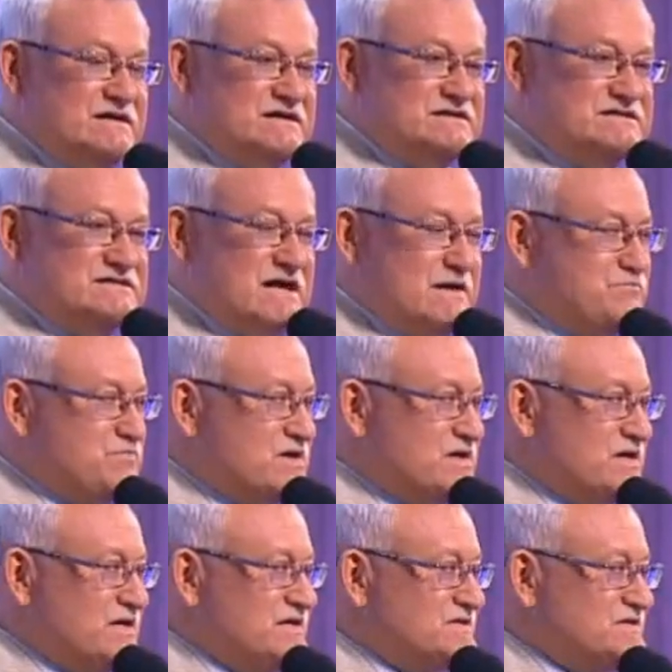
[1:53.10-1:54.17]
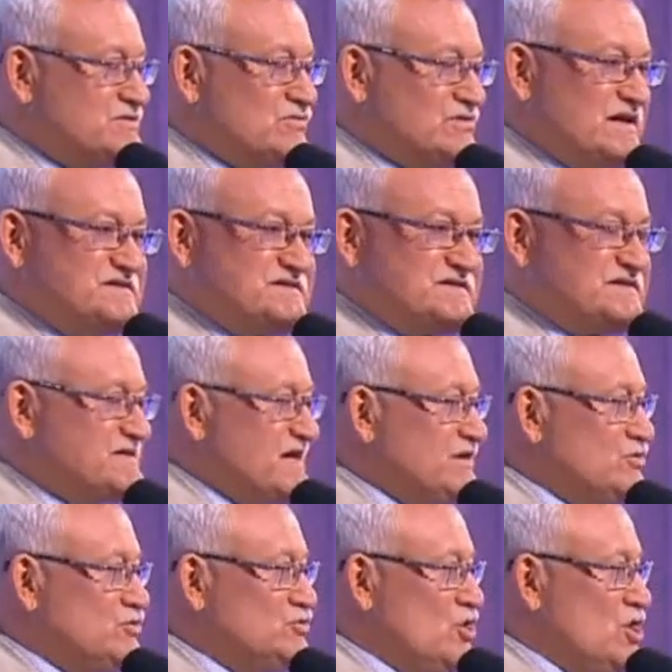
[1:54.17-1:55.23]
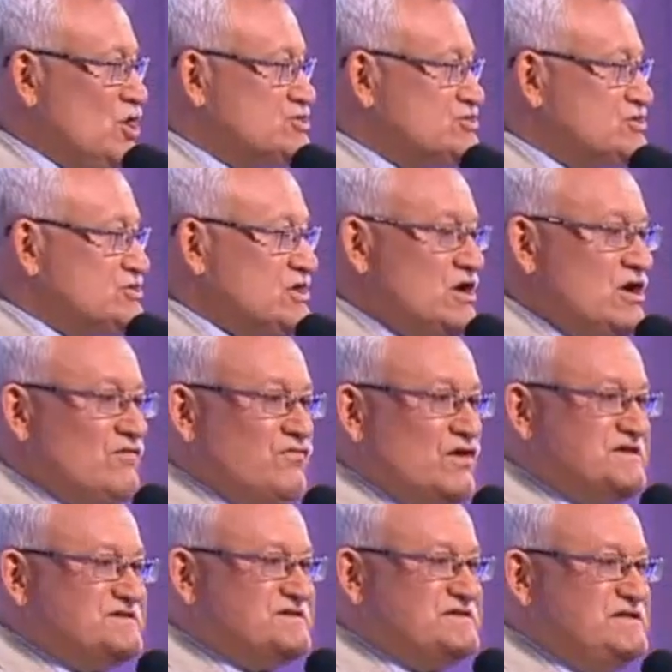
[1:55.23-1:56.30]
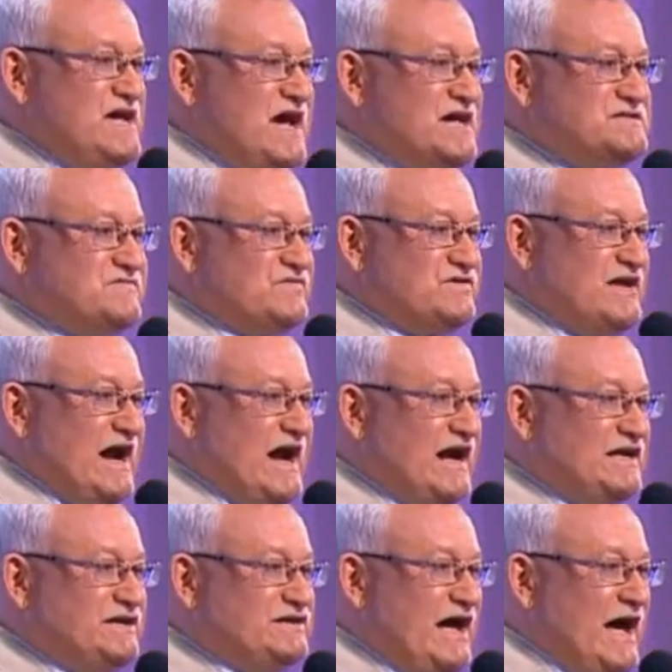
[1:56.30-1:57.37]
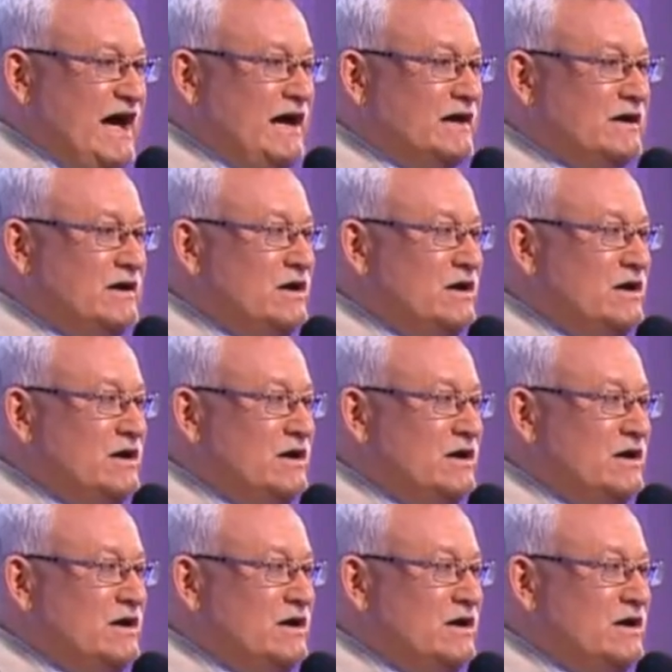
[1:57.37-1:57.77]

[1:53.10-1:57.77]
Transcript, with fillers: я пронесу на сцену нож вот здесь, в декольте,